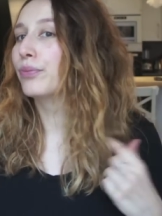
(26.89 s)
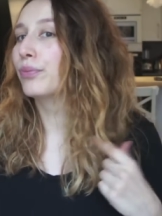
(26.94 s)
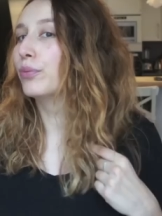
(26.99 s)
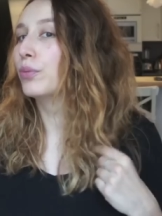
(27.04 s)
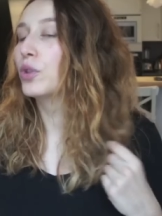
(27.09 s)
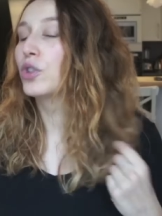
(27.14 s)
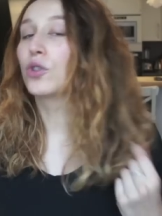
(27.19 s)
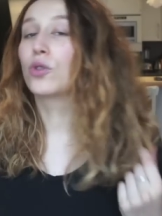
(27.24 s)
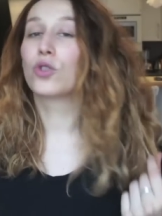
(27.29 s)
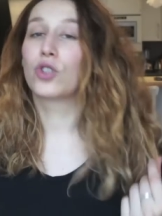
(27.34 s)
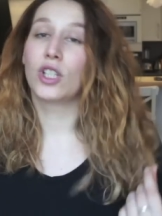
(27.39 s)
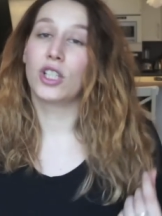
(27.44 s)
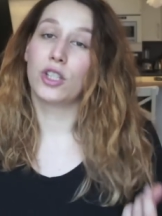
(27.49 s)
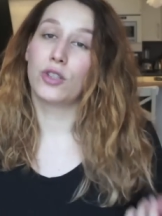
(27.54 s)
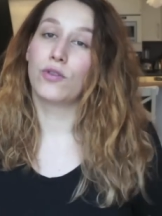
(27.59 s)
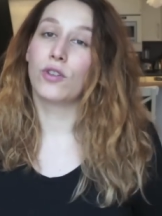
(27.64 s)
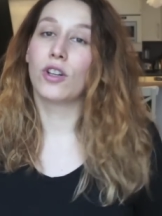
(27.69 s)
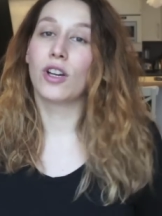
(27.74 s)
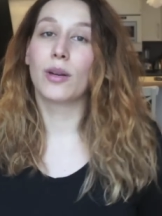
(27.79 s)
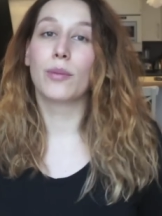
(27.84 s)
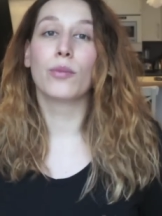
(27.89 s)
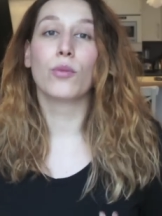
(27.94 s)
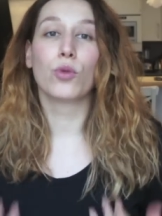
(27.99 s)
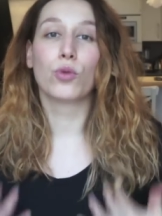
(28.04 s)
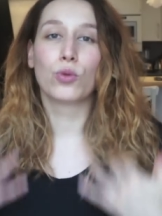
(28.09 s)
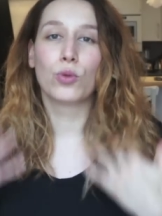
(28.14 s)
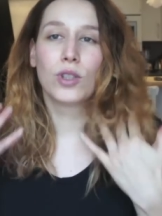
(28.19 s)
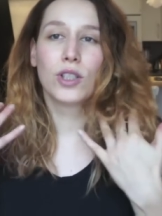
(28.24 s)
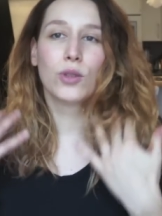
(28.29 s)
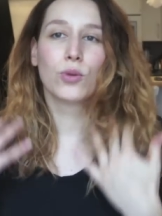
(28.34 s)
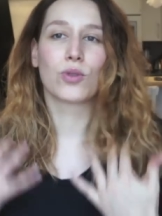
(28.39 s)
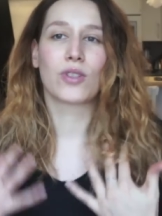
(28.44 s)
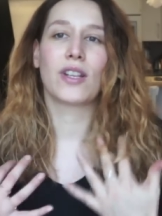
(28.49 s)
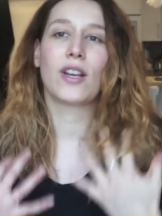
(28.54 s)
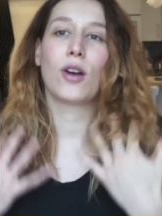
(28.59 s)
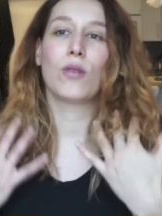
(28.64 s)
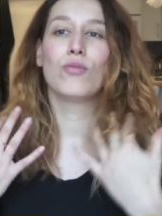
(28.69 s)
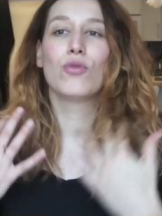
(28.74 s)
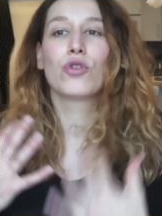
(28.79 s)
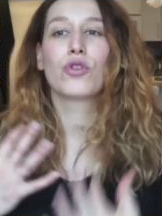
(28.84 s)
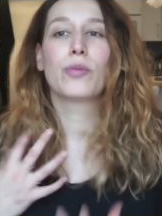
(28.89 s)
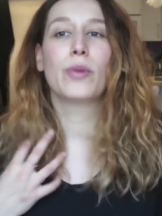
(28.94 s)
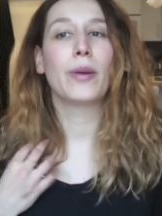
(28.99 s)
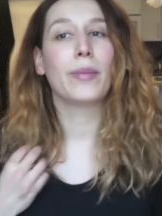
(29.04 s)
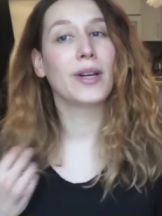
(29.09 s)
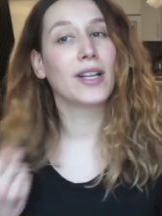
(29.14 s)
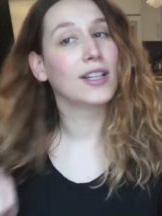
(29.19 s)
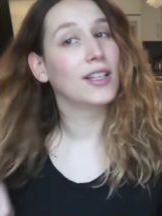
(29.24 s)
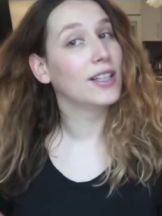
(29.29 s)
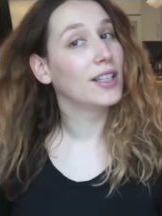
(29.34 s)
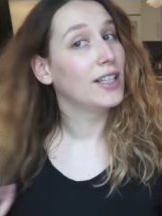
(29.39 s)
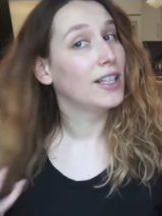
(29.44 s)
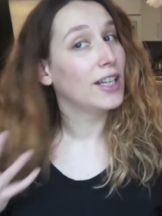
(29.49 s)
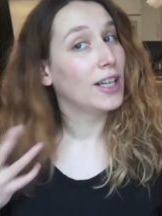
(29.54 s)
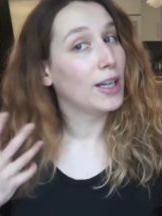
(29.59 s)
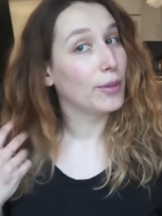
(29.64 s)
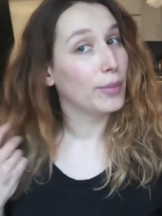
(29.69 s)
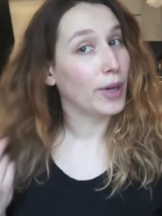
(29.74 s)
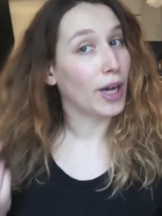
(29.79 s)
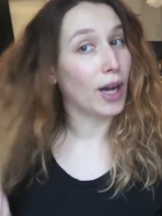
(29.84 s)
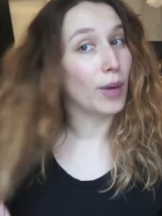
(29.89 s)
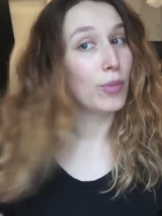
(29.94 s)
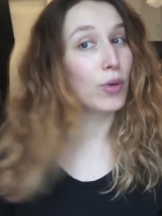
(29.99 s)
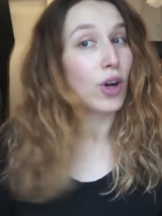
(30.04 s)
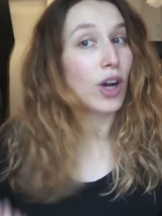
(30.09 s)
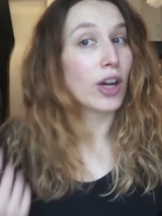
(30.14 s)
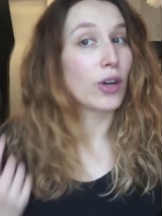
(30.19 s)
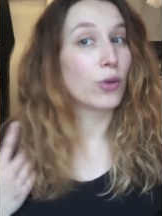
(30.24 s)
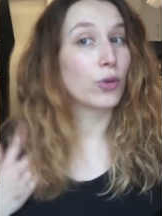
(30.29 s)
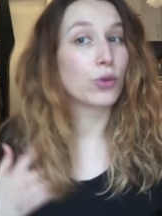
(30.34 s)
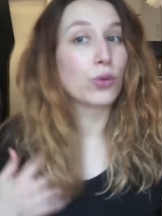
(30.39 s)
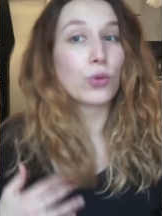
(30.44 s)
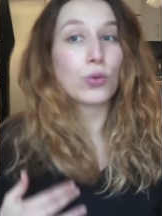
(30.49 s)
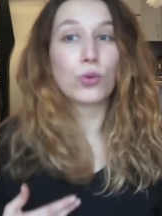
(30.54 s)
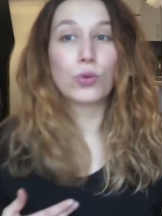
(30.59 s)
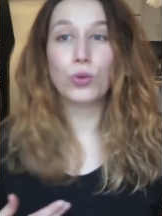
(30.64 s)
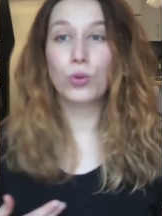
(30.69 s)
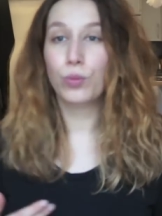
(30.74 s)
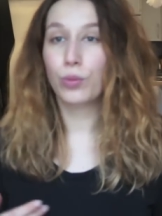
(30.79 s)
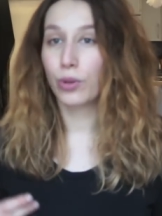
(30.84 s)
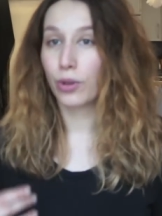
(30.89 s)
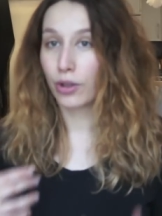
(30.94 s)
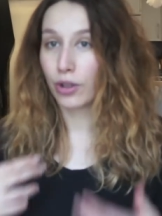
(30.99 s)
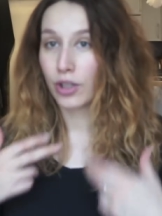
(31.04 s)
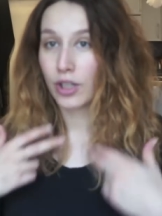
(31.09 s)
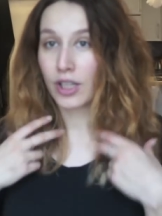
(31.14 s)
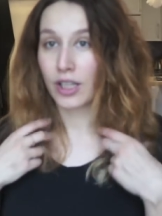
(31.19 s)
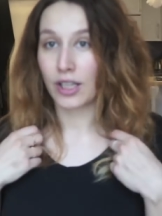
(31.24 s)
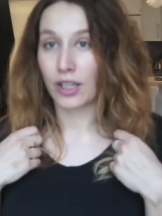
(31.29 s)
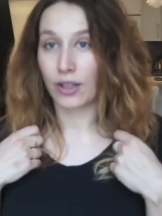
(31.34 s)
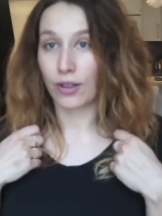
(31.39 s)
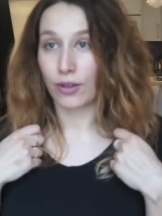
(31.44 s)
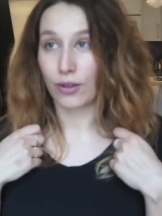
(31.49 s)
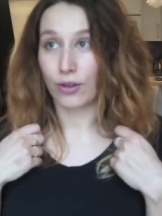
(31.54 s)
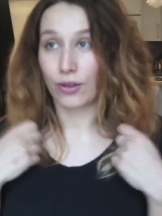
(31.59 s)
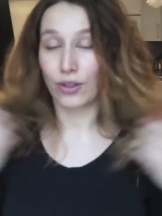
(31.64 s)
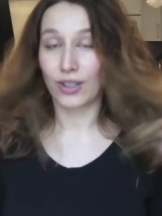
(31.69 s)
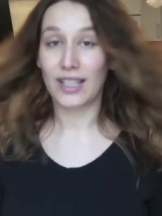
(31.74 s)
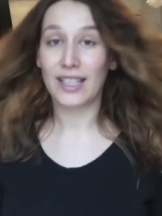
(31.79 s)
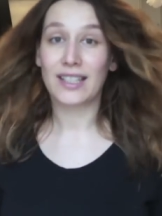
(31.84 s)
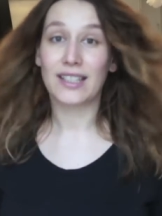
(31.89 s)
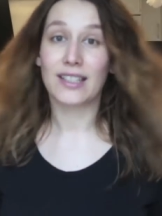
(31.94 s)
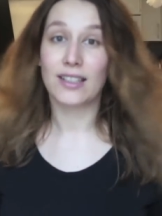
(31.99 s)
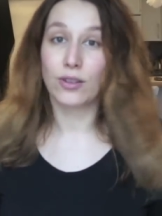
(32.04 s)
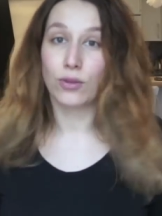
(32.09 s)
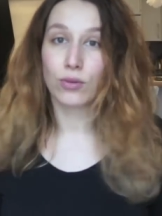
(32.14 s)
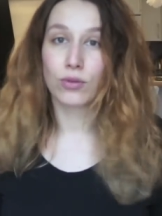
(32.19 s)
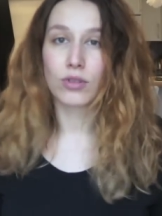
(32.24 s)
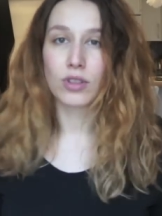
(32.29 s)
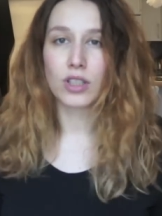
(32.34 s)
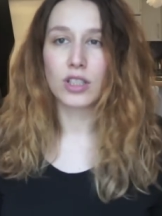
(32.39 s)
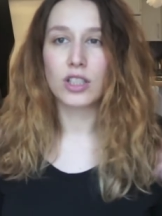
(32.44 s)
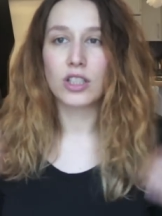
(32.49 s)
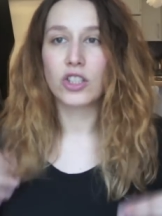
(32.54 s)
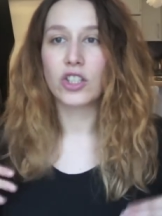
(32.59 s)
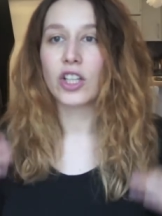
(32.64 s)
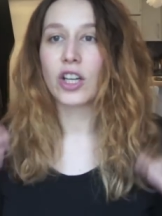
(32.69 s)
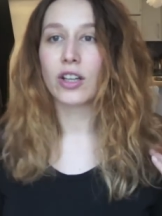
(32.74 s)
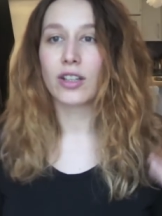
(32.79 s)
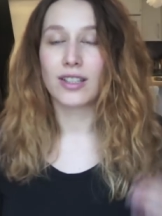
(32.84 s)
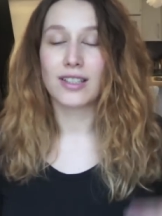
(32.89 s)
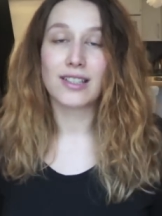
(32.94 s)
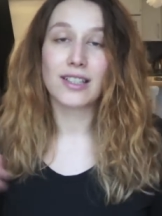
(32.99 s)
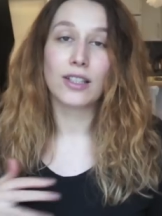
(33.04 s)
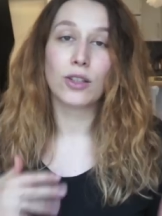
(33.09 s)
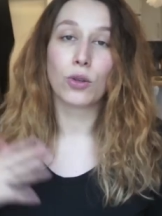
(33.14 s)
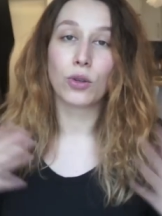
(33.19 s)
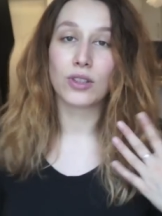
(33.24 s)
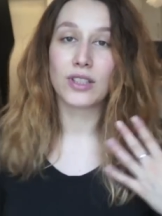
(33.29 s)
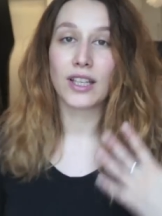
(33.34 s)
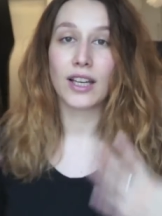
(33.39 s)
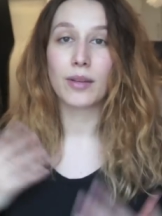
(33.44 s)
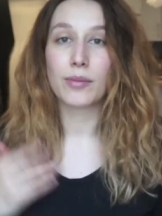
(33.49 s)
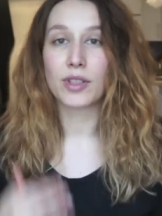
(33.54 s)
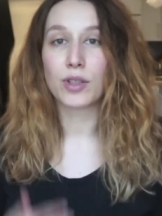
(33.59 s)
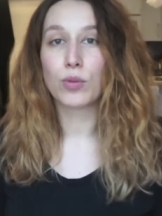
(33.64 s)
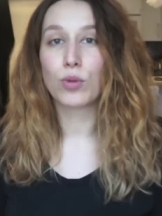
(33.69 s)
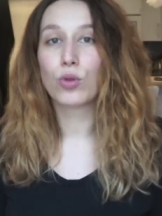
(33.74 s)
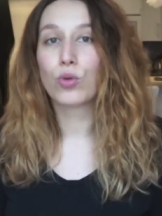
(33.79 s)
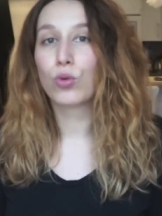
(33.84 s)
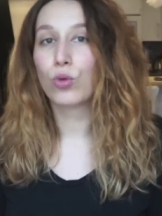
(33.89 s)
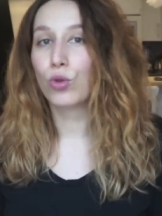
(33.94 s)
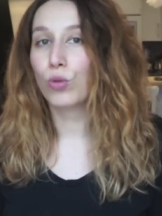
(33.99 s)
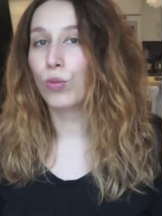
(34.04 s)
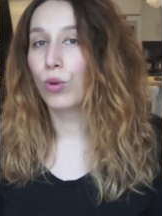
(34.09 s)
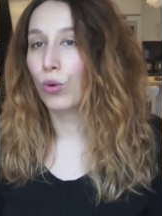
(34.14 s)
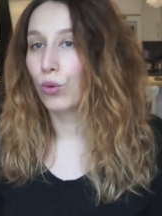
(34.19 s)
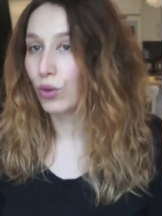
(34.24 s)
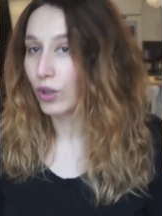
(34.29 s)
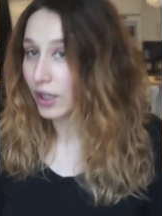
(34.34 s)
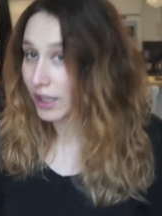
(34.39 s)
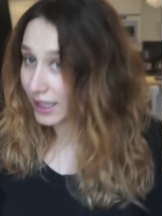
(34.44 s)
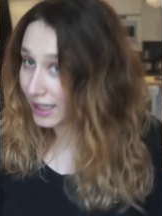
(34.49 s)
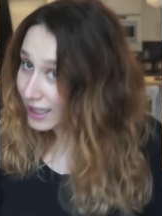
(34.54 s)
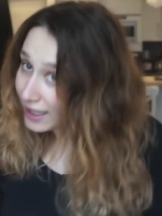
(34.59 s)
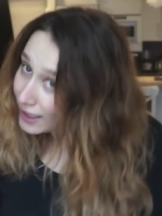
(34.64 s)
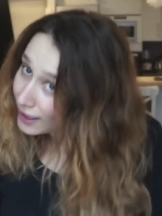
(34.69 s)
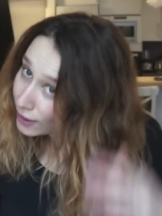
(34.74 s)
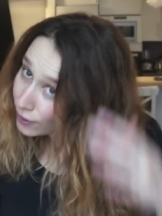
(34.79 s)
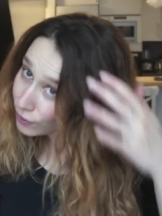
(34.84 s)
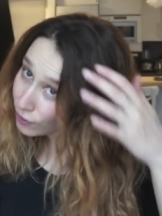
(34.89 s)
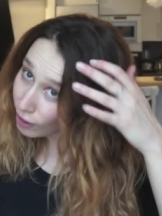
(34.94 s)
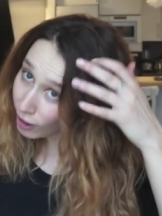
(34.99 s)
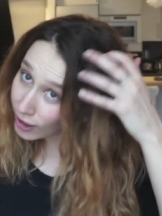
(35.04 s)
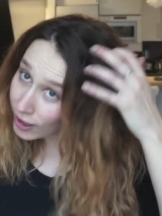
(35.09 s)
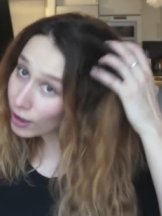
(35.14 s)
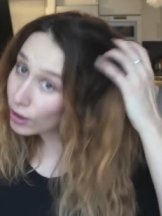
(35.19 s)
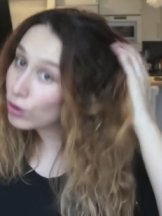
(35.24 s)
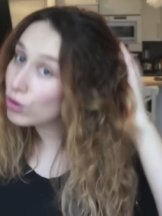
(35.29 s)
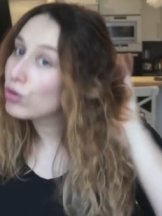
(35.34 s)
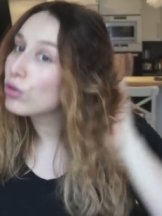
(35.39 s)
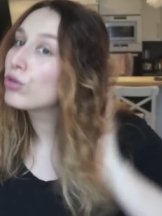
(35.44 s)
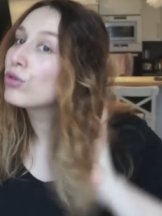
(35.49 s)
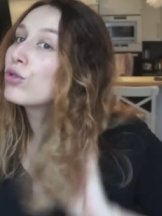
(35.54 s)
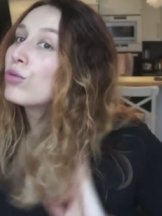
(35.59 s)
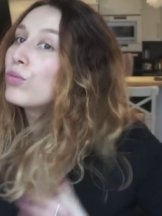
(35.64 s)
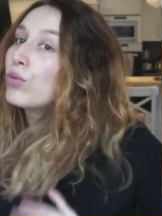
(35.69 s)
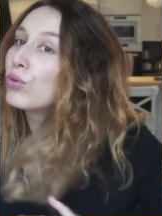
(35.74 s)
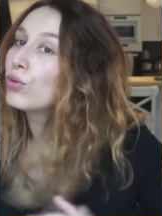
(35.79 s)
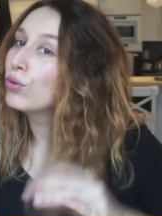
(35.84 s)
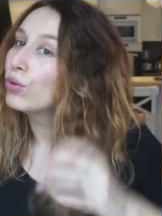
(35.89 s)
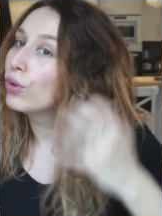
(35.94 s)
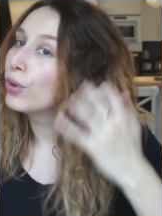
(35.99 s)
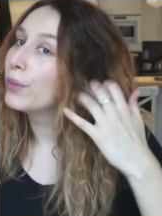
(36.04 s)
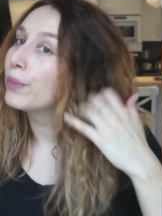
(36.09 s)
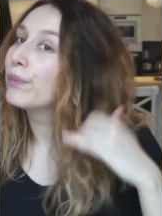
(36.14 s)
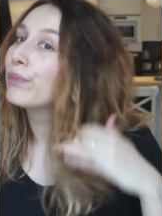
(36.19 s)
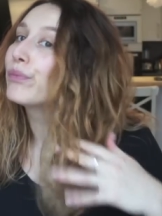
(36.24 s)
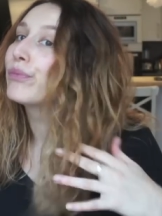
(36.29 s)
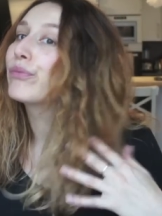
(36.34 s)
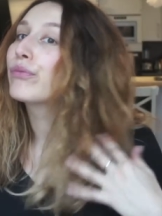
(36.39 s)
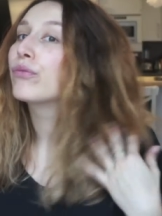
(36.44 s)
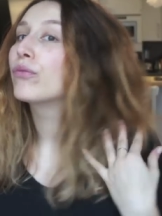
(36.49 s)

puisque j'ai les cheveux quand même ondulés donc ça remonte pas mal par rapport à quand on coupe et sinon aussi j'ai essayé de retirer un petit peu tout le blond et faire quelque chose de plus